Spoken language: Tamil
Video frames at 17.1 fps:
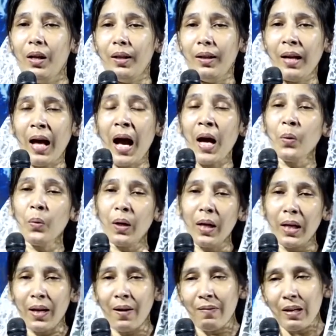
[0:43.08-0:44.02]
நான்
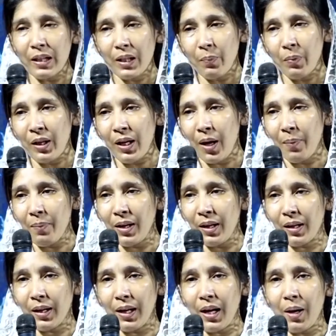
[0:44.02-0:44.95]
உங்களை கவனிக்க முடியாமல்
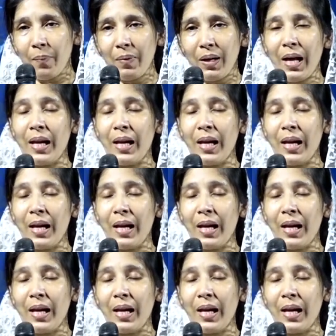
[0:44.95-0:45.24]
இருக்கலாம்